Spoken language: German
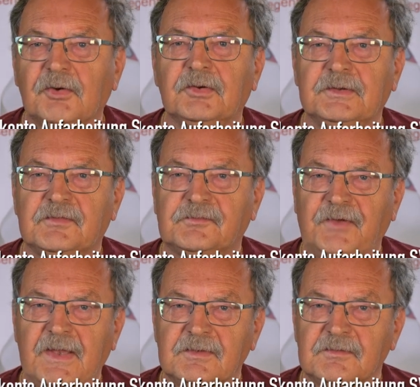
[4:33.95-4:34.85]
und es
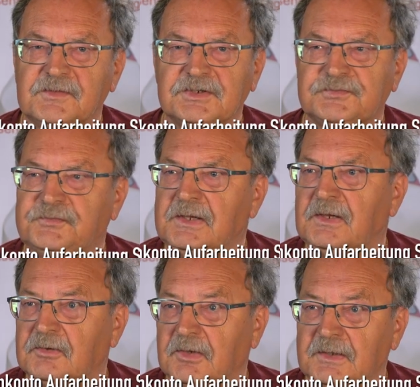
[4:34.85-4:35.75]
fanden sich
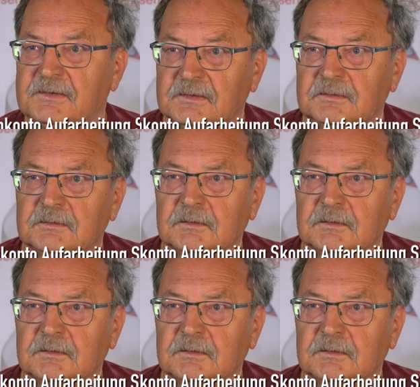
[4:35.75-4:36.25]
viele Leute,